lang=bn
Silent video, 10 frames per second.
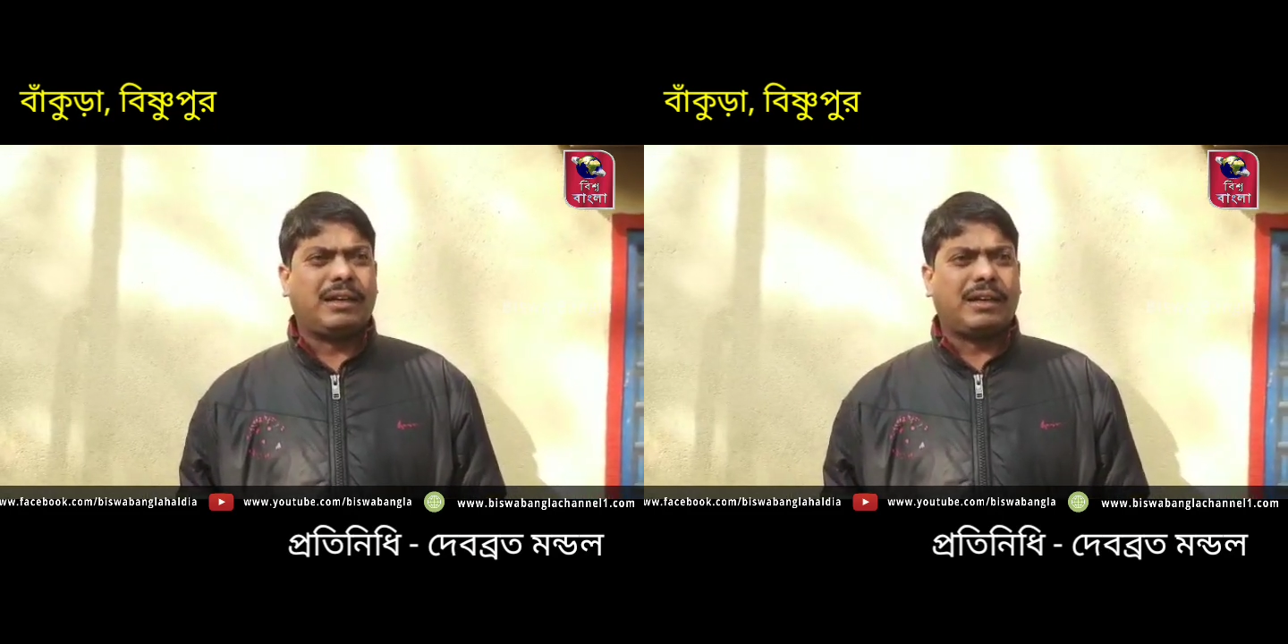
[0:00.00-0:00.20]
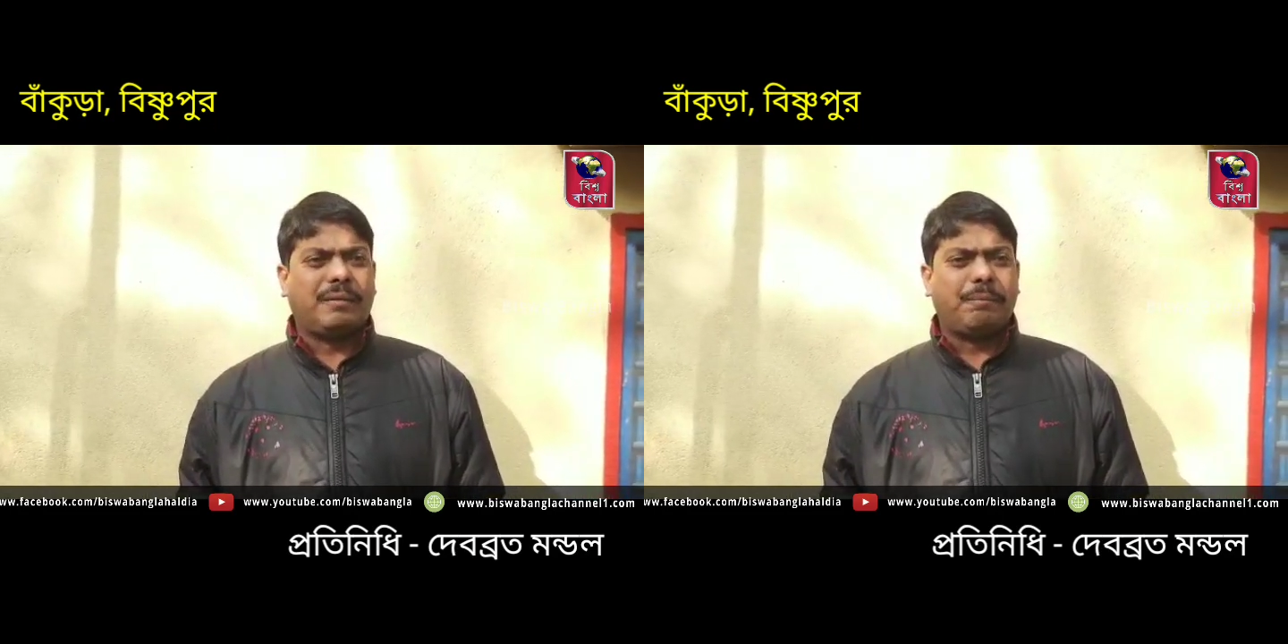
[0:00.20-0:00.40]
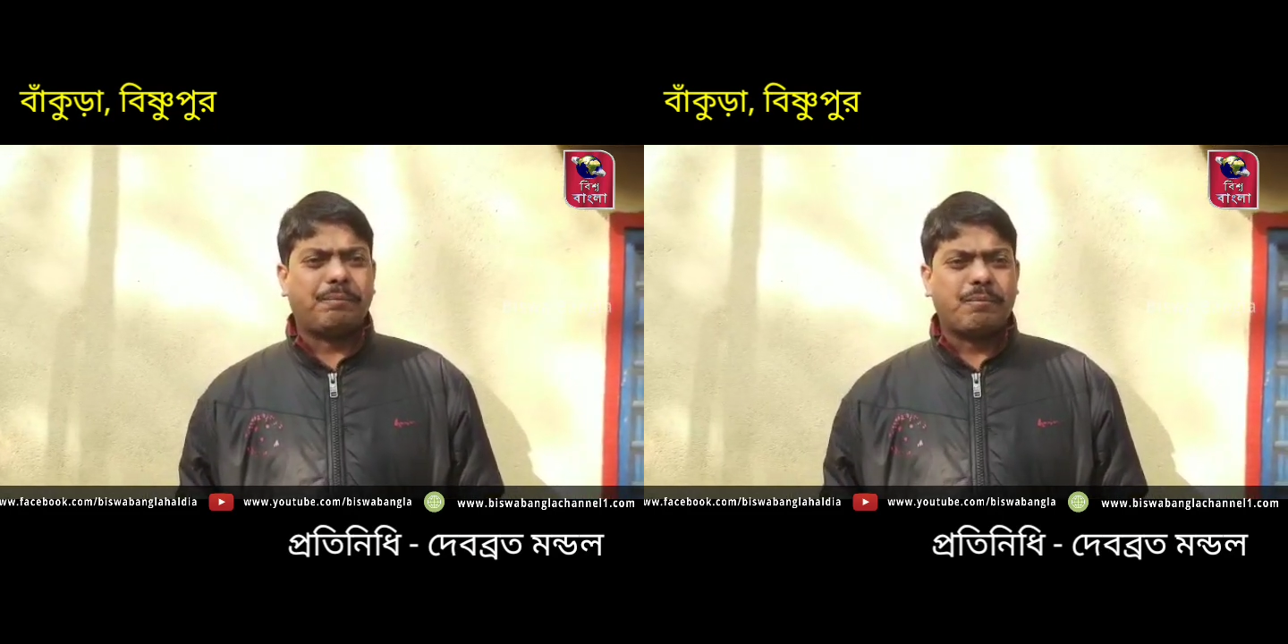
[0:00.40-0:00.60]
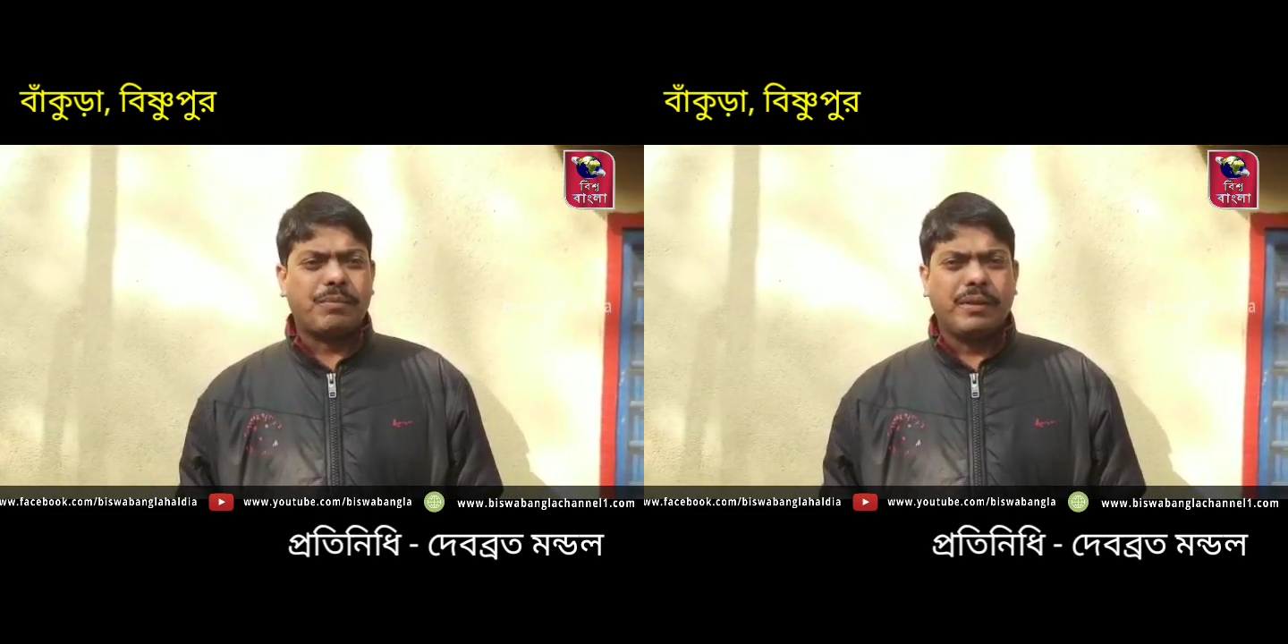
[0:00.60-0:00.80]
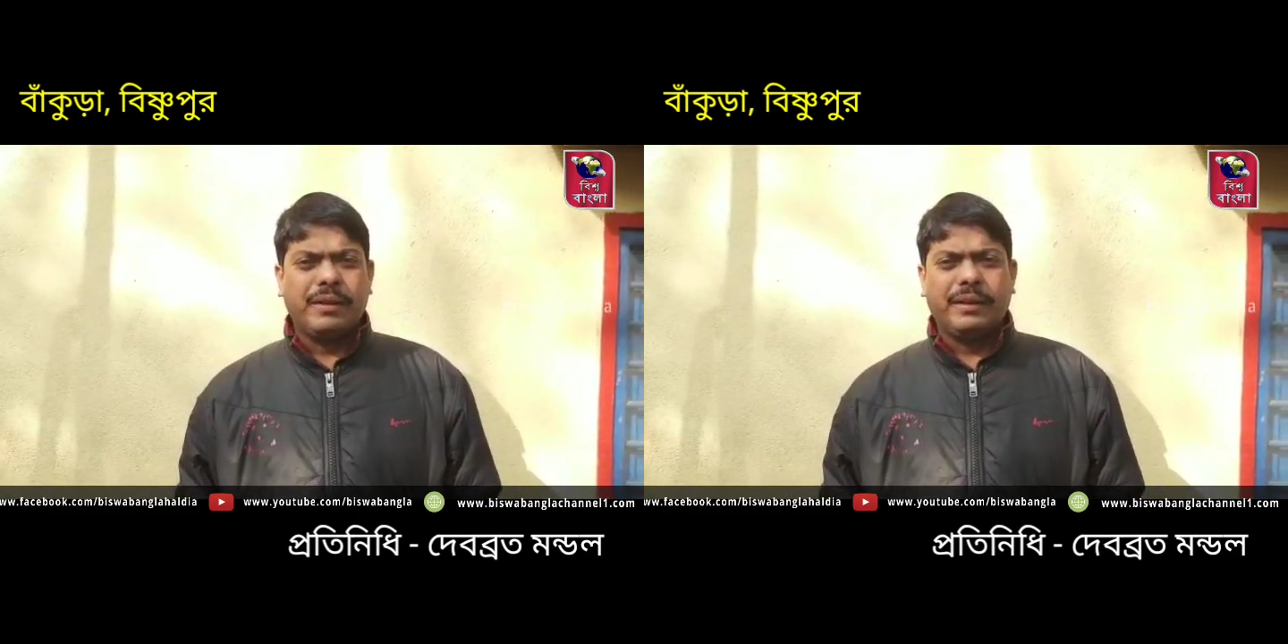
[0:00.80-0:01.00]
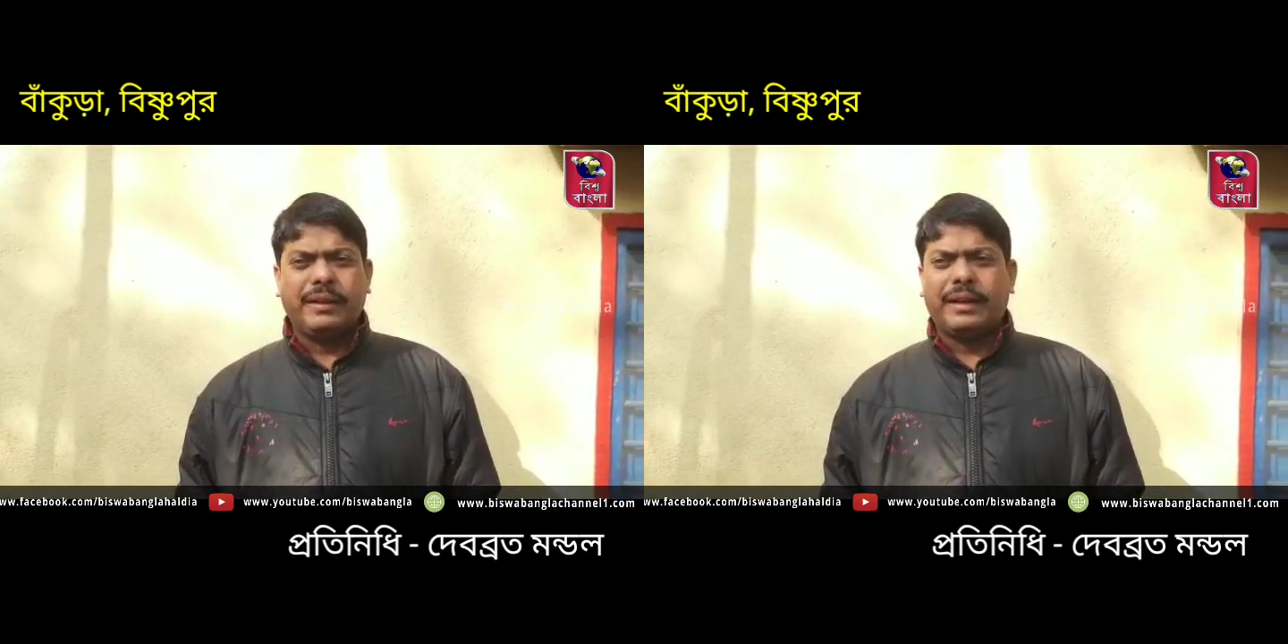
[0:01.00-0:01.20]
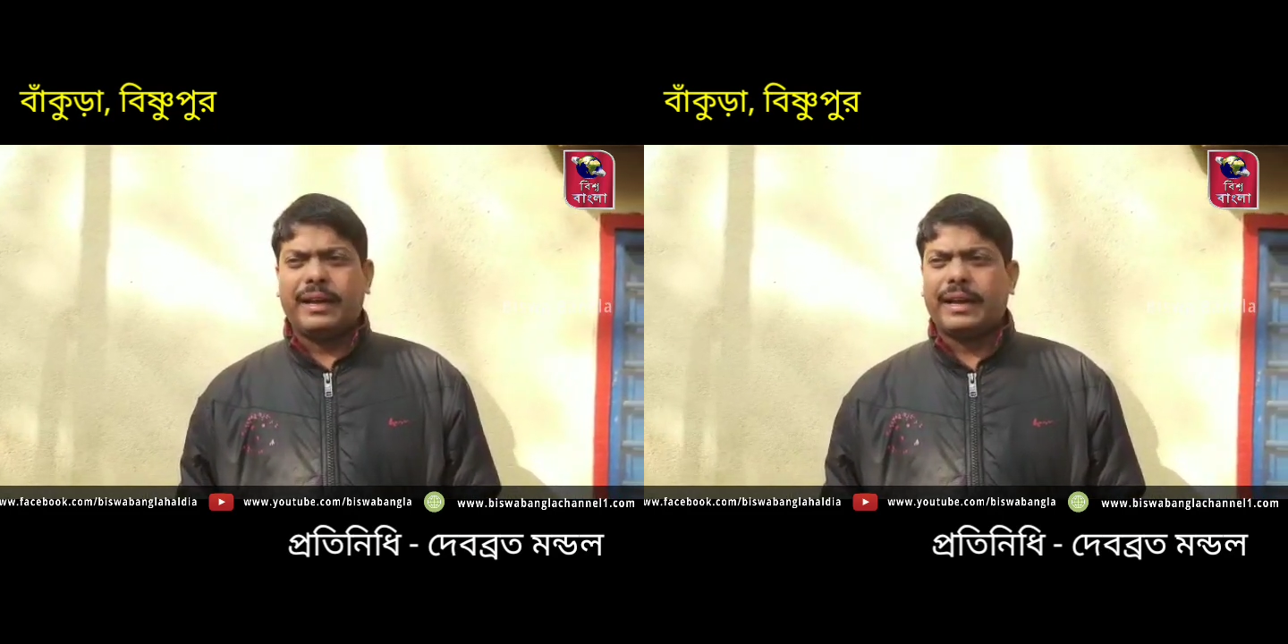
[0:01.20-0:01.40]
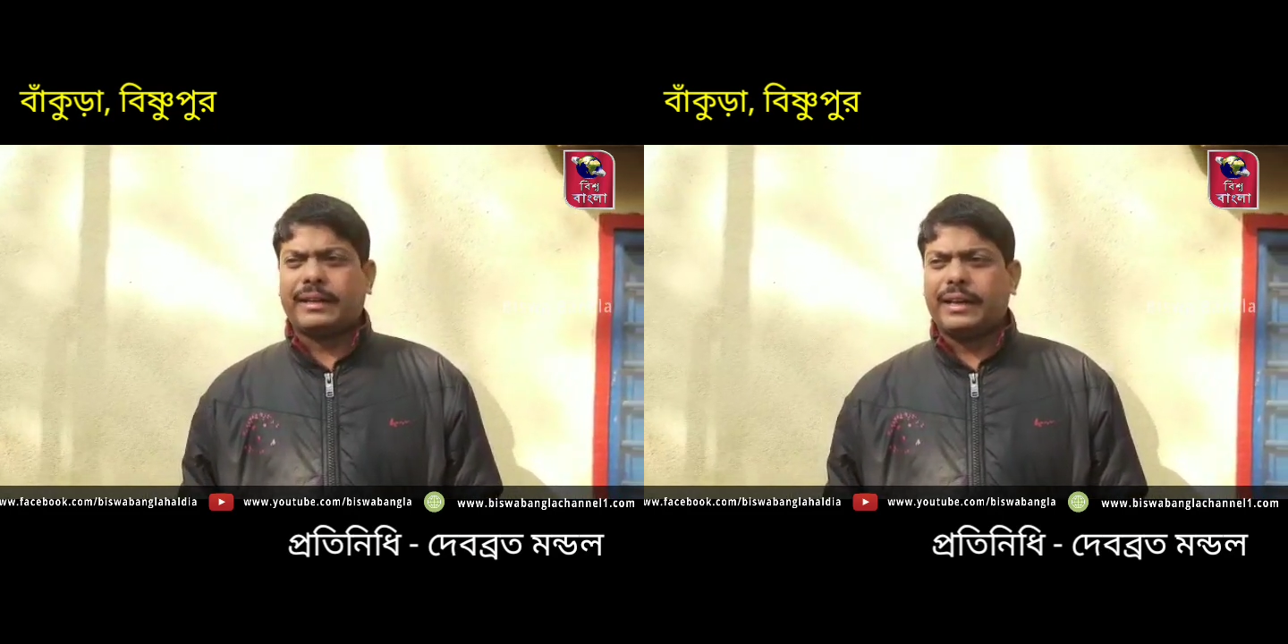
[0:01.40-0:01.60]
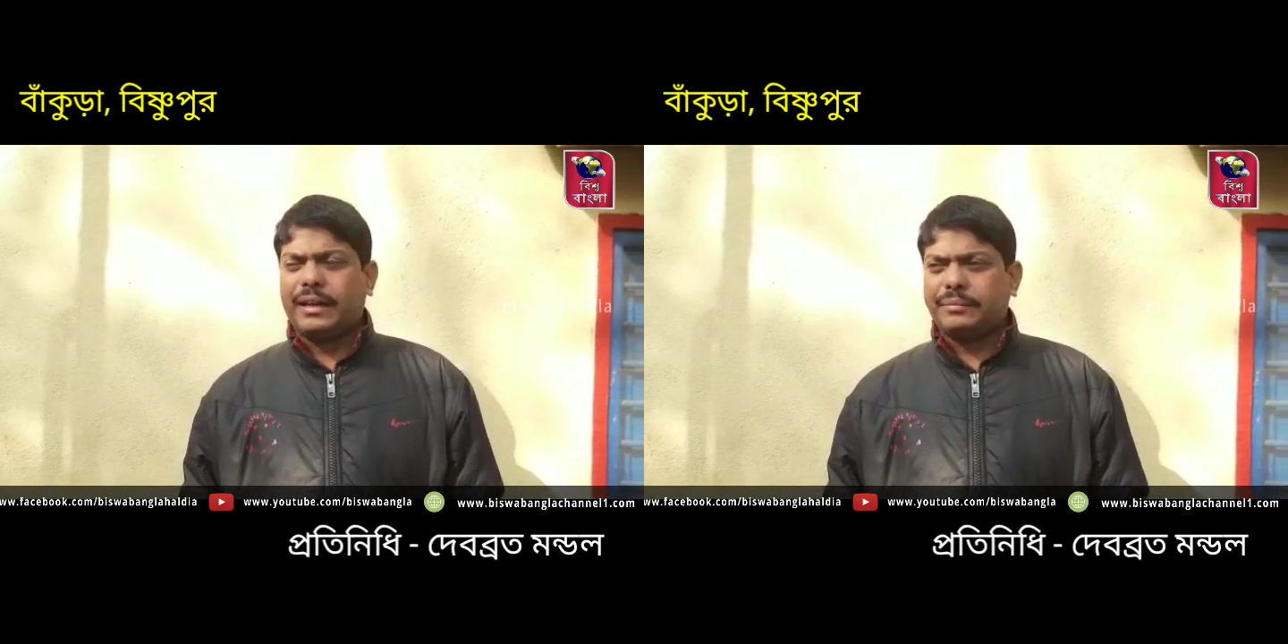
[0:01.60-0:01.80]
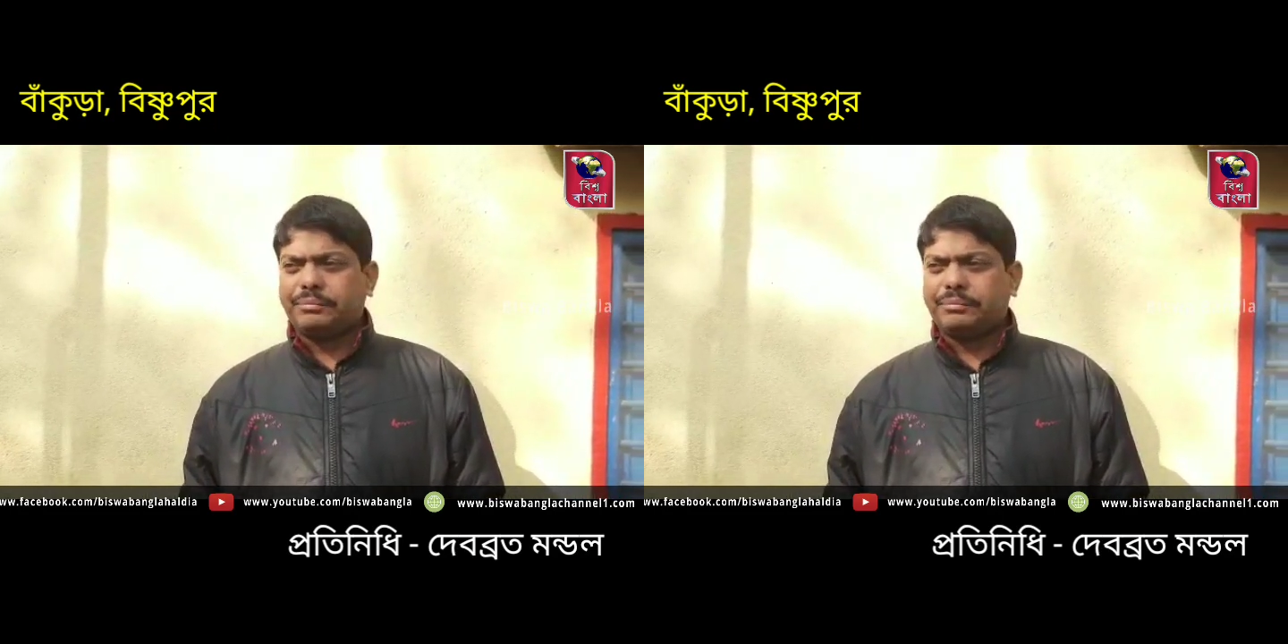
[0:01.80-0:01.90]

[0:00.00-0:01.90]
দেয় না এরা একটা